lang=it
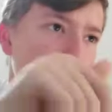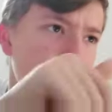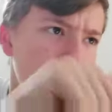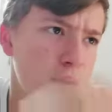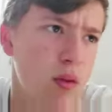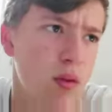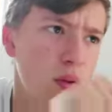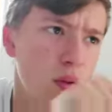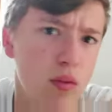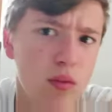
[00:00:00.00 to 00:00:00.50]
a
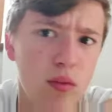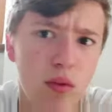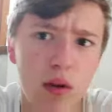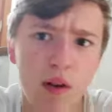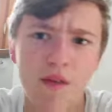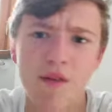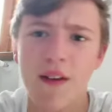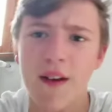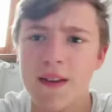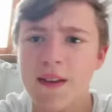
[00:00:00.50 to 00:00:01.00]
Toronto
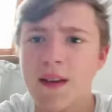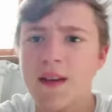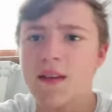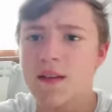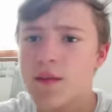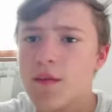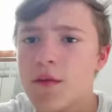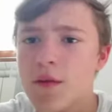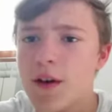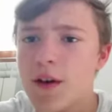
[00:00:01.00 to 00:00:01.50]
l'ha fatta la
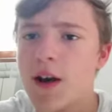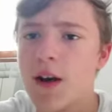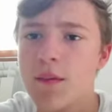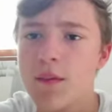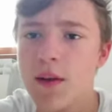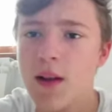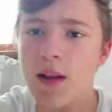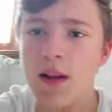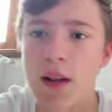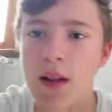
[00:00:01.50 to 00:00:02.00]
semifinale
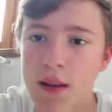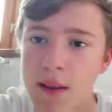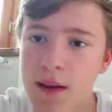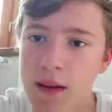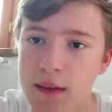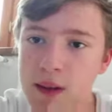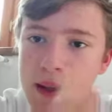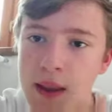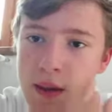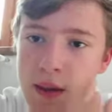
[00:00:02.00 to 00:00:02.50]
1000
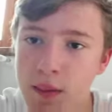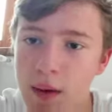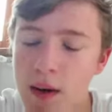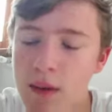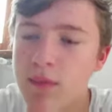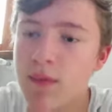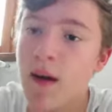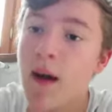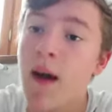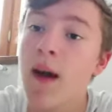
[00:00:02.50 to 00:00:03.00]
tre settimane
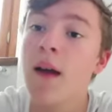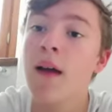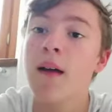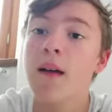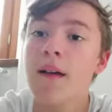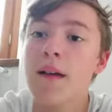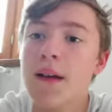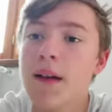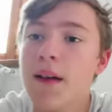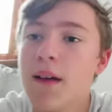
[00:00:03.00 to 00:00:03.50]
fa,
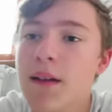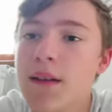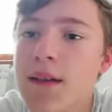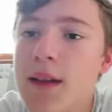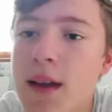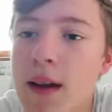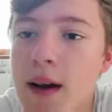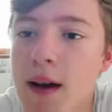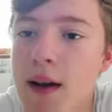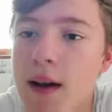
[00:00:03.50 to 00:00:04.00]

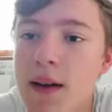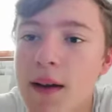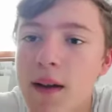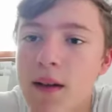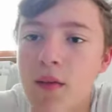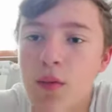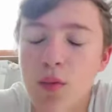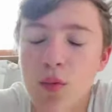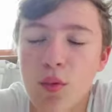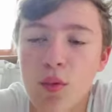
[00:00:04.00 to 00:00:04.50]
direi
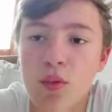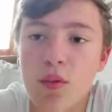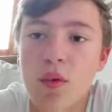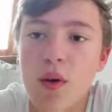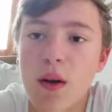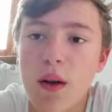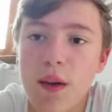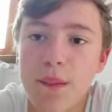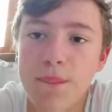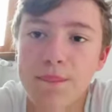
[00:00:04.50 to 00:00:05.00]
che
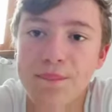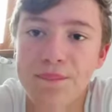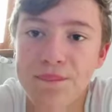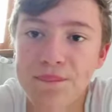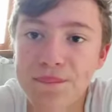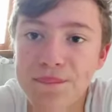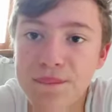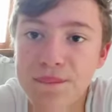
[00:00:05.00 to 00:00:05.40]
comunque